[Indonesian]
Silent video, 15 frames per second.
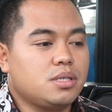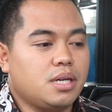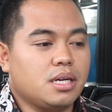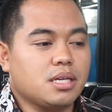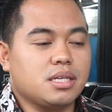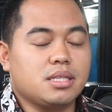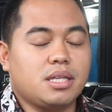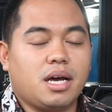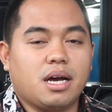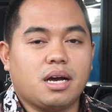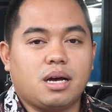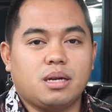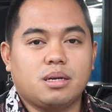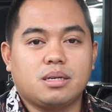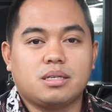dan kita
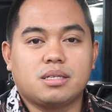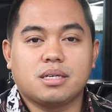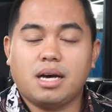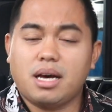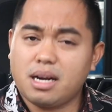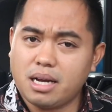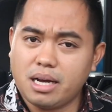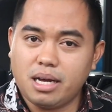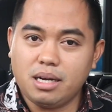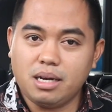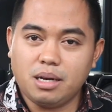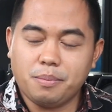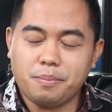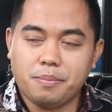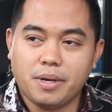akan dengarkan
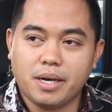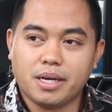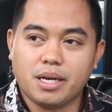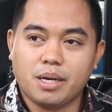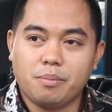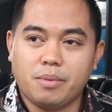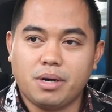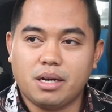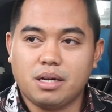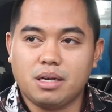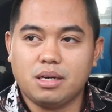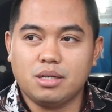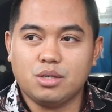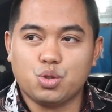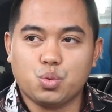
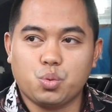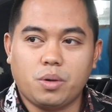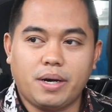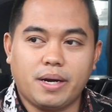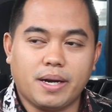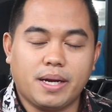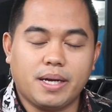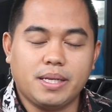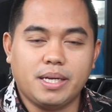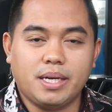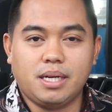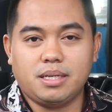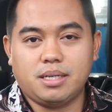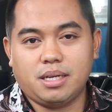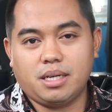bagaimana
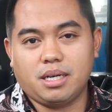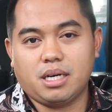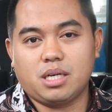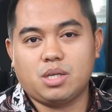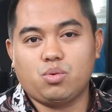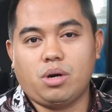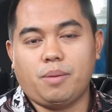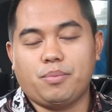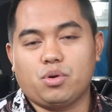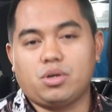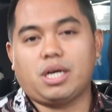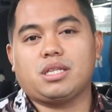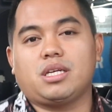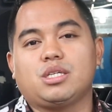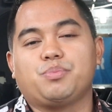suaranya dari kedua
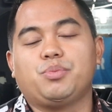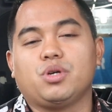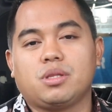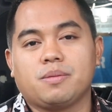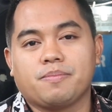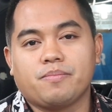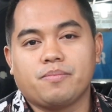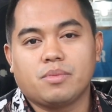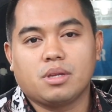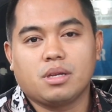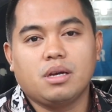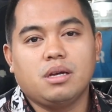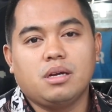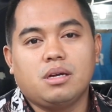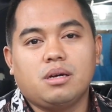produk tersebut
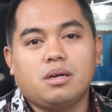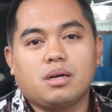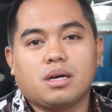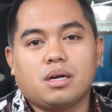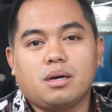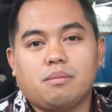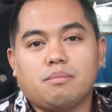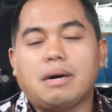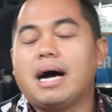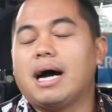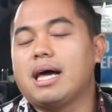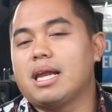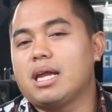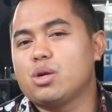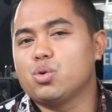
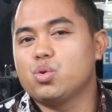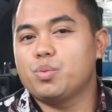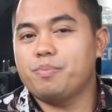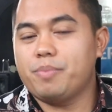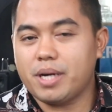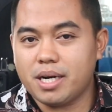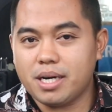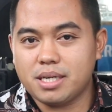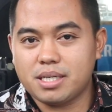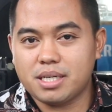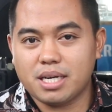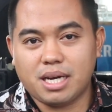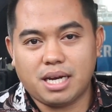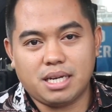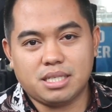mahalan Hooper
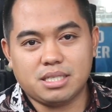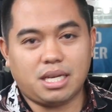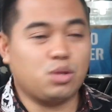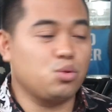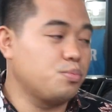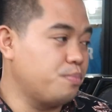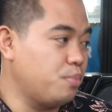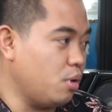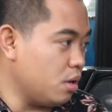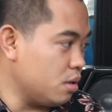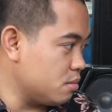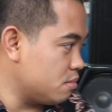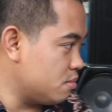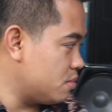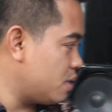dengan satu box.
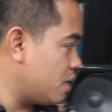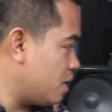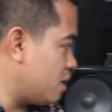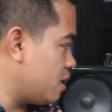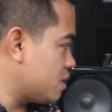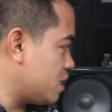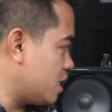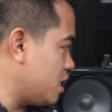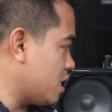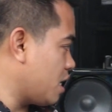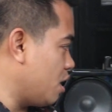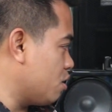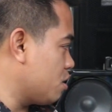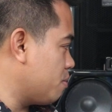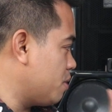Nah, jadi
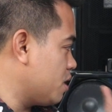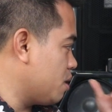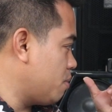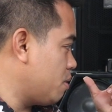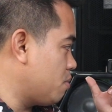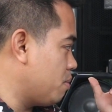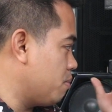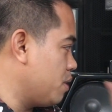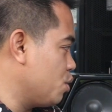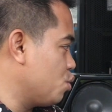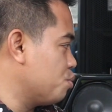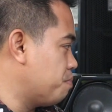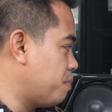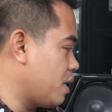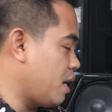kalau teman-teman membeli
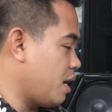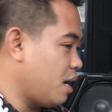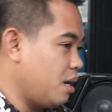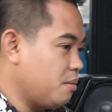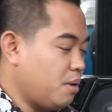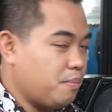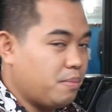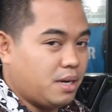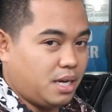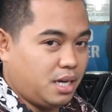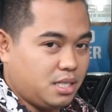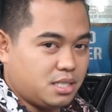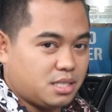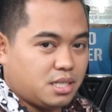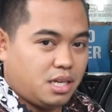Hooper AK15
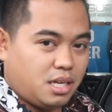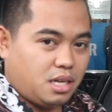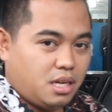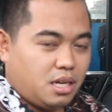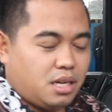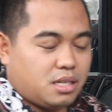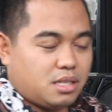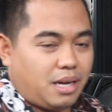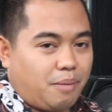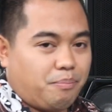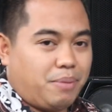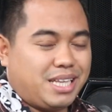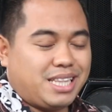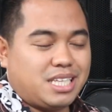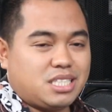
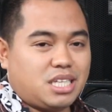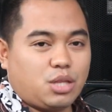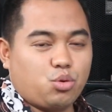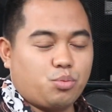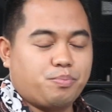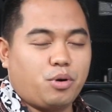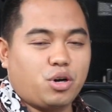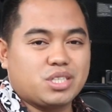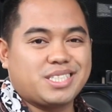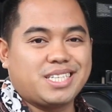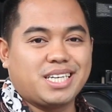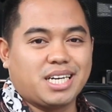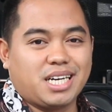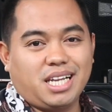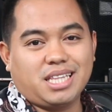dapat satu box
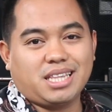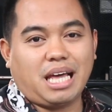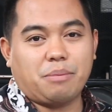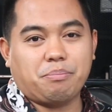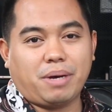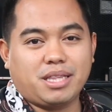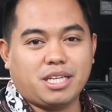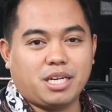single tanpa